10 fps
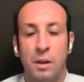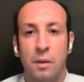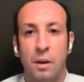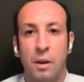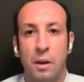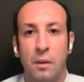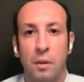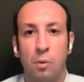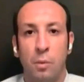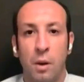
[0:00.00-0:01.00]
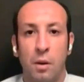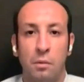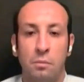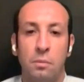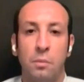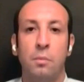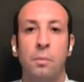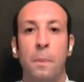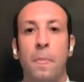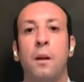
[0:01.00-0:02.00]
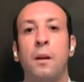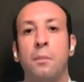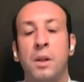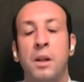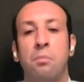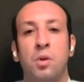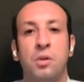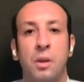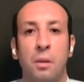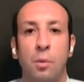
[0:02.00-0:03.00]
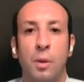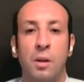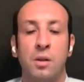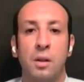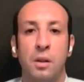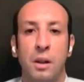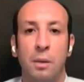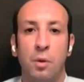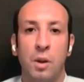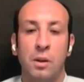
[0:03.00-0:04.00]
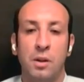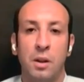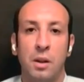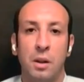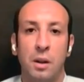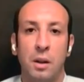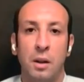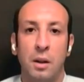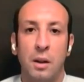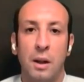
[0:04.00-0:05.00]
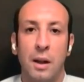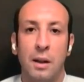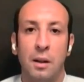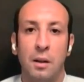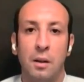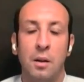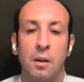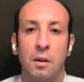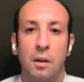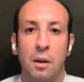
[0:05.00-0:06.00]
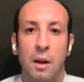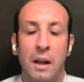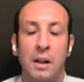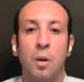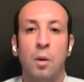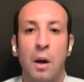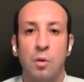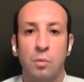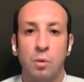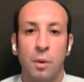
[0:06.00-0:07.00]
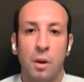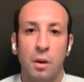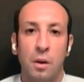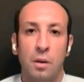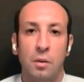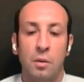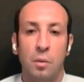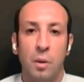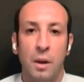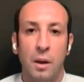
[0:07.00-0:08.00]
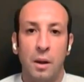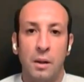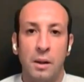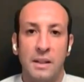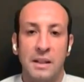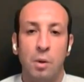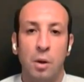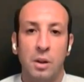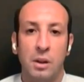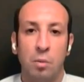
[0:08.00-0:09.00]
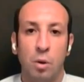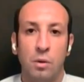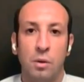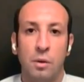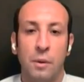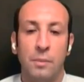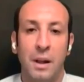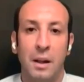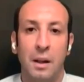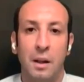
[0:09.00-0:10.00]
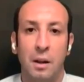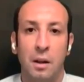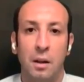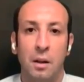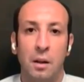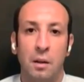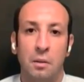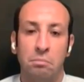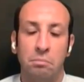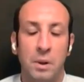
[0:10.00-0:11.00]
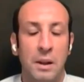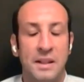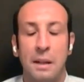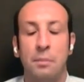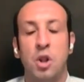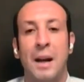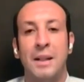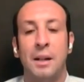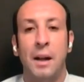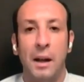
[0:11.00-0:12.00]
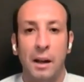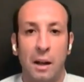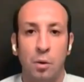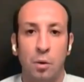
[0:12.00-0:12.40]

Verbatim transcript: ليه في في المباراه لما تيجي تبص هي مباراه اقتصاديه من وجهه نظري للاهلي خد اللي هو عاوزه المباراه وقدر يكسب وياخد 3 بونت في بدايه لسه مش احسن حاجه